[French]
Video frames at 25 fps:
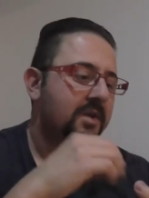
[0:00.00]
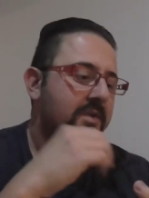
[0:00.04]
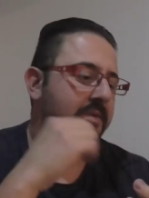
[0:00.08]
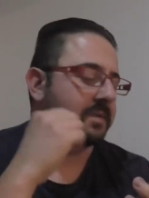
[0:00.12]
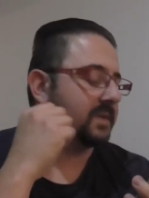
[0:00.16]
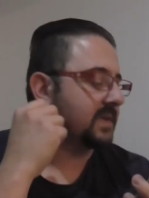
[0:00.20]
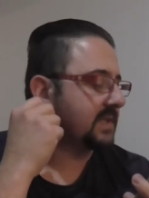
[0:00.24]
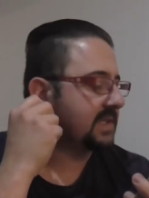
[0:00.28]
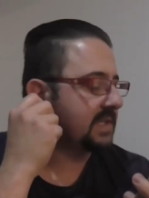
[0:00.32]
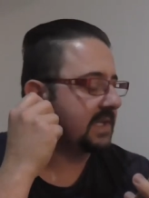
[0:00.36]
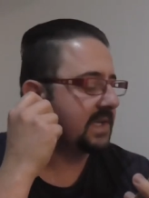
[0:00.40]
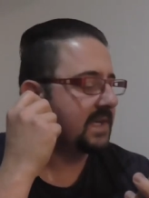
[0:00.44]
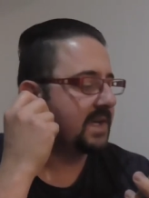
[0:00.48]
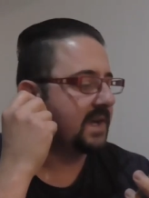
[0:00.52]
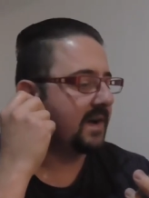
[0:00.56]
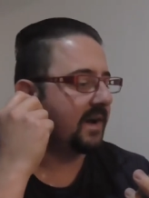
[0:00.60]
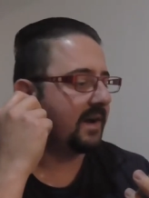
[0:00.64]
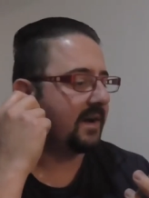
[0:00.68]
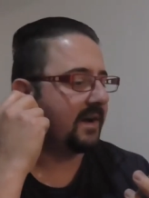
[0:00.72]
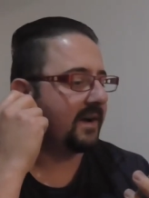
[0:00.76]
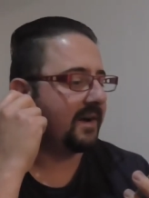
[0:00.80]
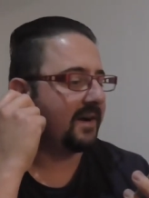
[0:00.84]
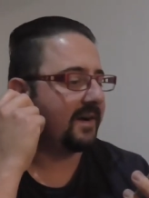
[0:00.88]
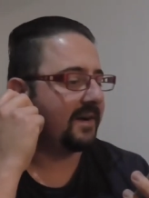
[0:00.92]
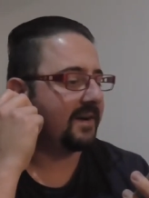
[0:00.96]
Donc c'est
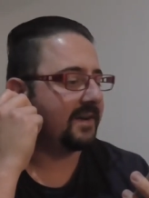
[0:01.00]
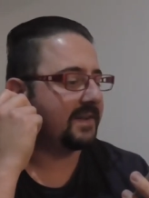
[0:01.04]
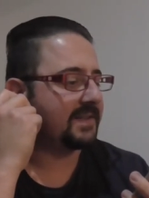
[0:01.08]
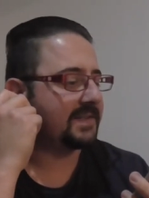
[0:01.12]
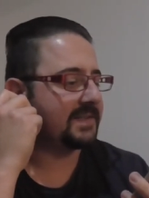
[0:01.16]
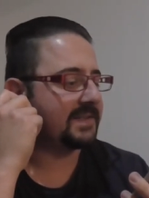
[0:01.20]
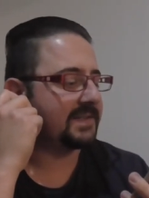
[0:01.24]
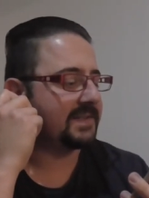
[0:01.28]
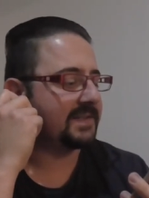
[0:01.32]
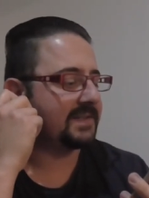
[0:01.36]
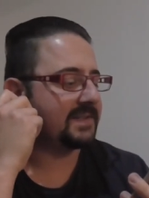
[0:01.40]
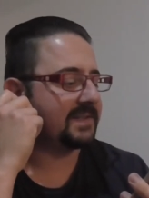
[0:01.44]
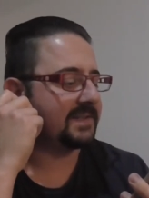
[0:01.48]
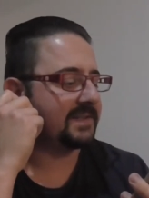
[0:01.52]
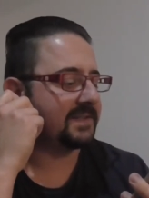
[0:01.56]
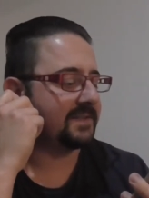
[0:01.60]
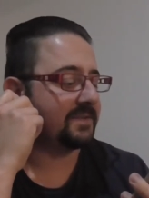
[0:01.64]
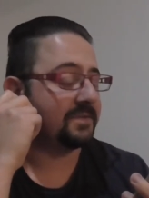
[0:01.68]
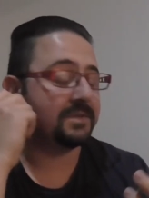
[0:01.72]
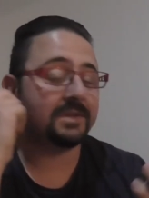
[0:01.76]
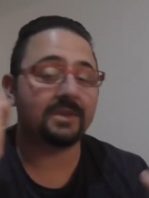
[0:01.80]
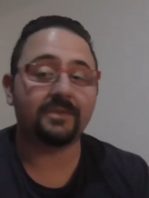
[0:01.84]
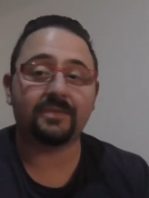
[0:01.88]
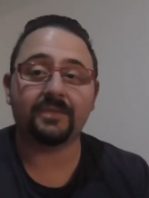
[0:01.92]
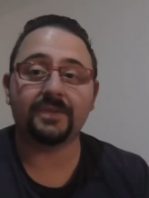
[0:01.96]

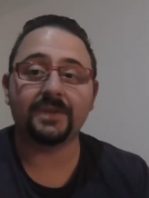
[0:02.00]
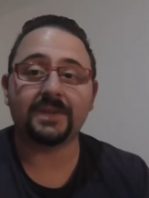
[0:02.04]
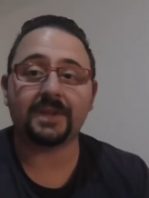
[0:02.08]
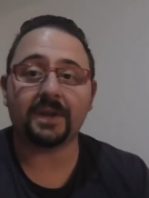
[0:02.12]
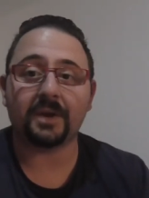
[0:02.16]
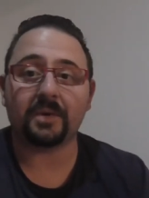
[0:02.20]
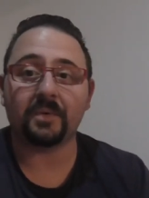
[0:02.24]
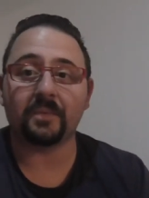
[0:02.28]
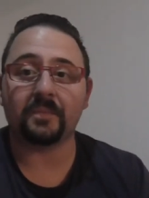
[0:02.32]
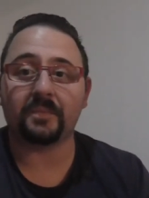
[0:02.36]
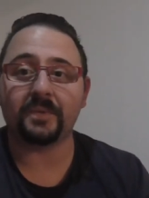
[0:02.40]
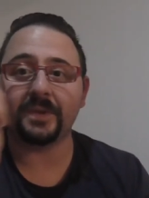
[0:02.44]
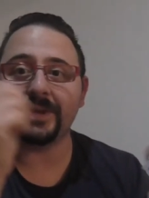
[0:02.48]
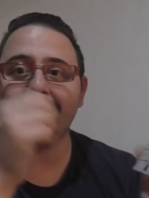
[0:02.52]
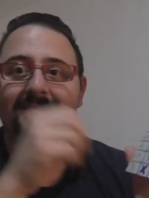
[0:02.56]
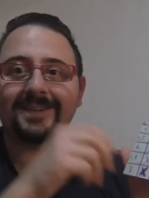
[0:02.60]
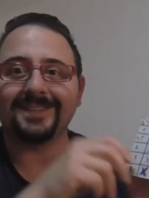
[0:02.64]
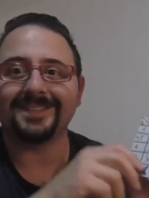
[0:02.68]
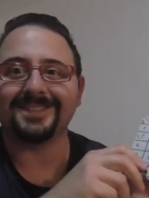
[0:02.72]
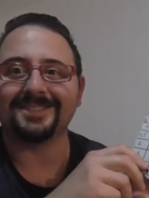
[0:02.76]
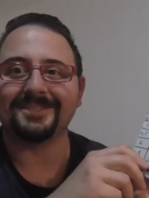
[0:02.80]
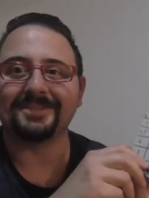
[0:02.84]
le défi est accompli, hein.